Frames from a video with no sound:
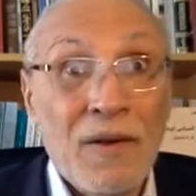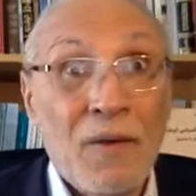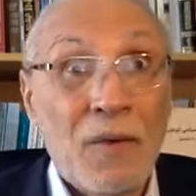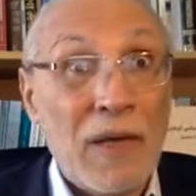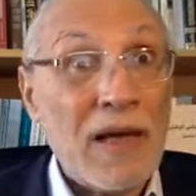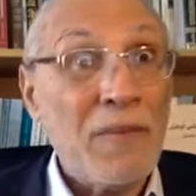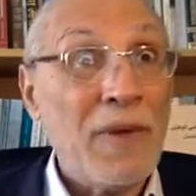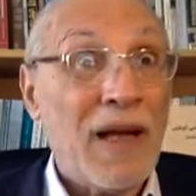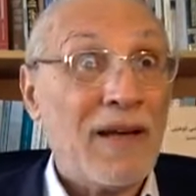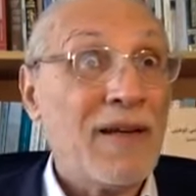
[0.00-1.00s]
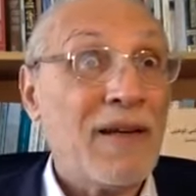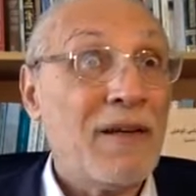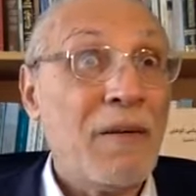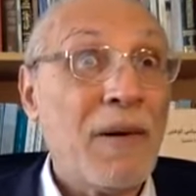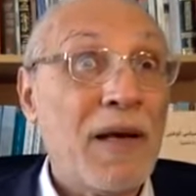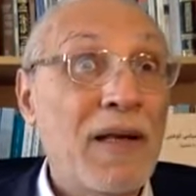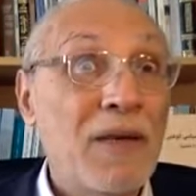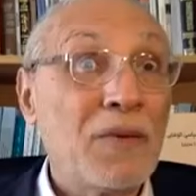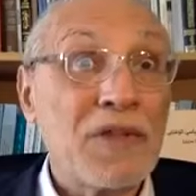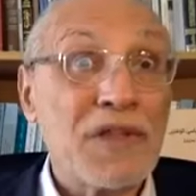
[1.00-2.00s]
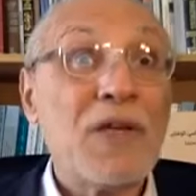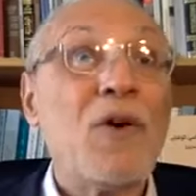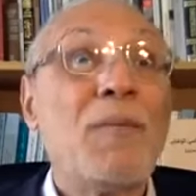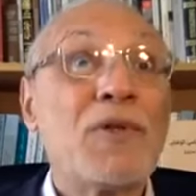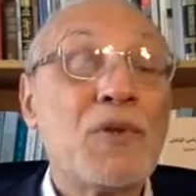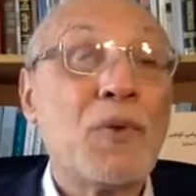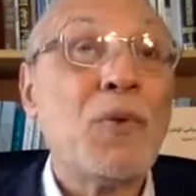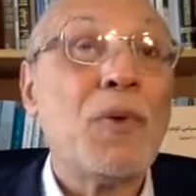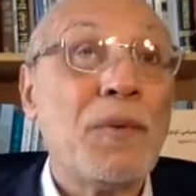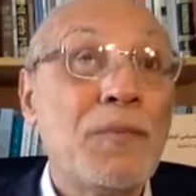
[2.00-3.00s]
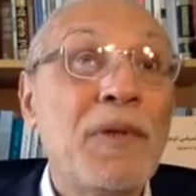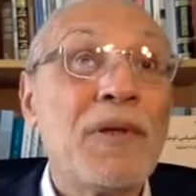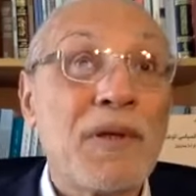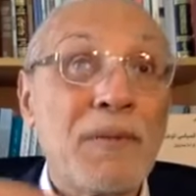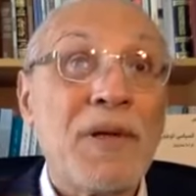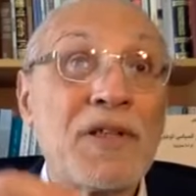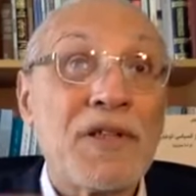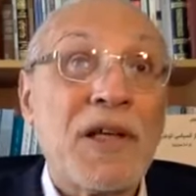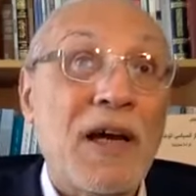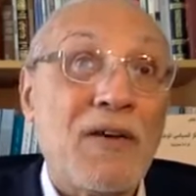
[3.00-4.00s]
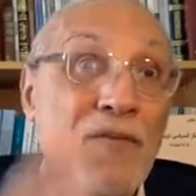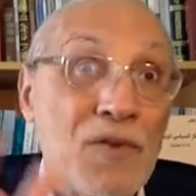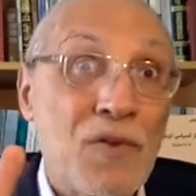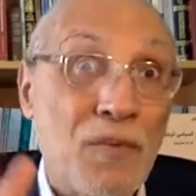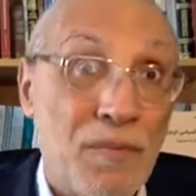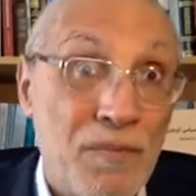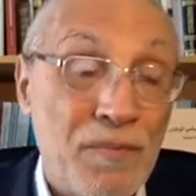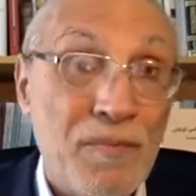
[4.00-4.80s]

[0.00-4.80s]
ولكن بالحقيقة الإمام علي والتشيع مجهول من قبل الشيعة أنفسهم